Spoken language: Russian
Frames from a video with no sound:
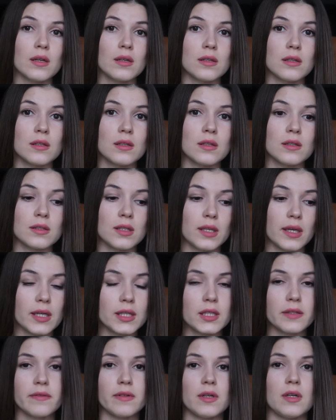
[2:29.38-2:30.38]

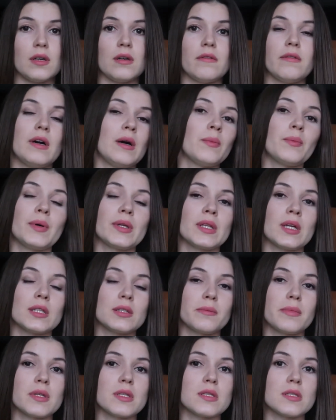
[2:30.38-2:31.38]
Для этого вам
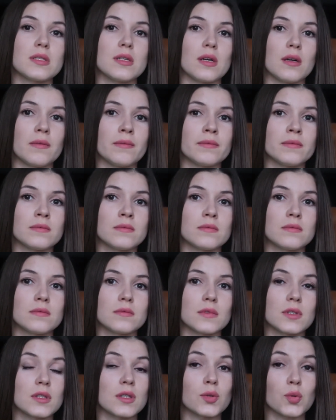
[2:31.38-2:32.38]
понадобится
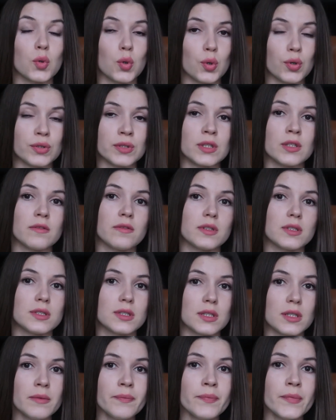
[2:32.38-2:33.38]
кухонные
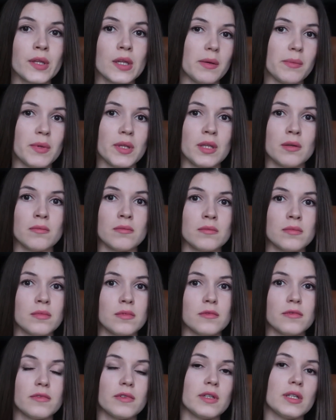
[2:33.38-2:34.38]
весы. Со
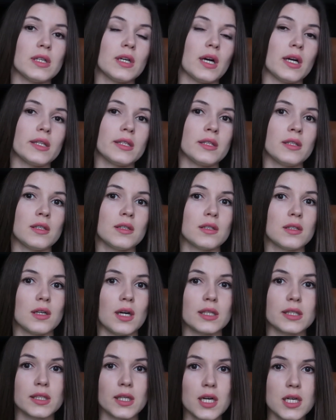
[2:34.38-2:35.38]
временем вы от
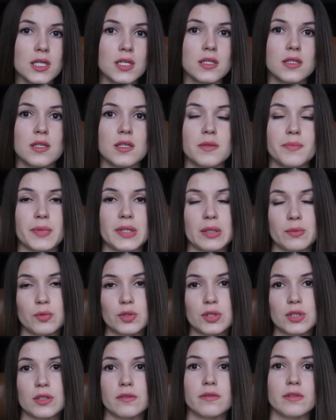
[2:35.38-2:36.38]
них откажетесь,
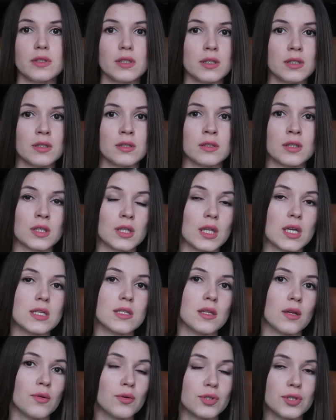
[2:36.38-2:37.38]
потому что вы на
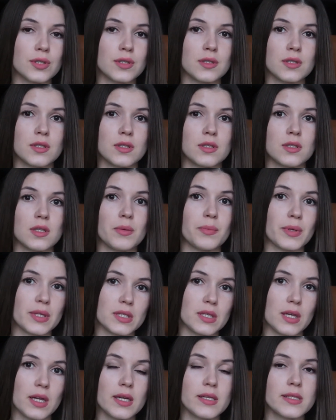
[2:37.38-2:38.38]
глаз научитесь
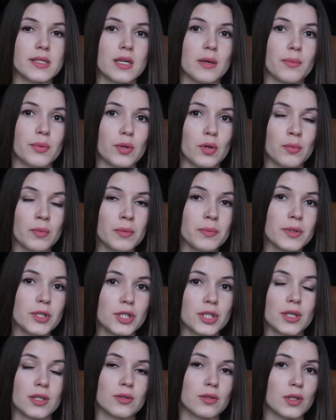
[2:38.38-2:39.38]
определять те объемы
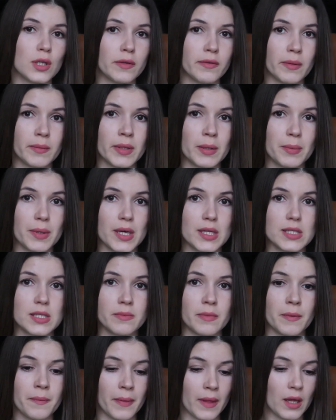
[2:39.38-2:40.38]
пищи, которые вам
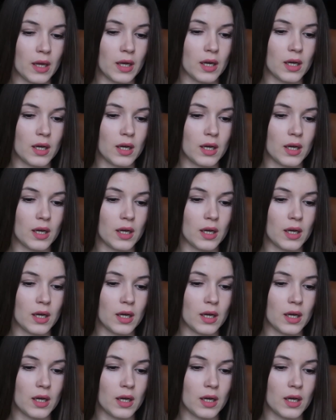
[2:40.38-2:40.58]
необходимы.